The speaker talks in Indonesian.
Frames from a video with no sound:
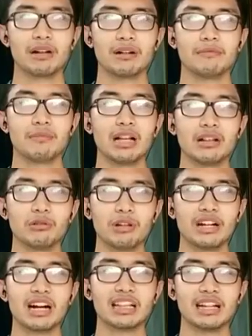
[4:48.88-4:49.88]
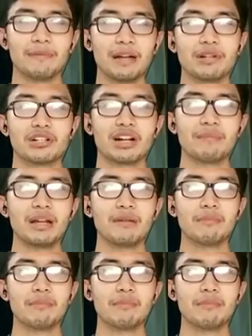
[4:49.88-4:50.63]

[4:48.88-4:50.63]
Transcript: eh, melalui KTP, Mas, kami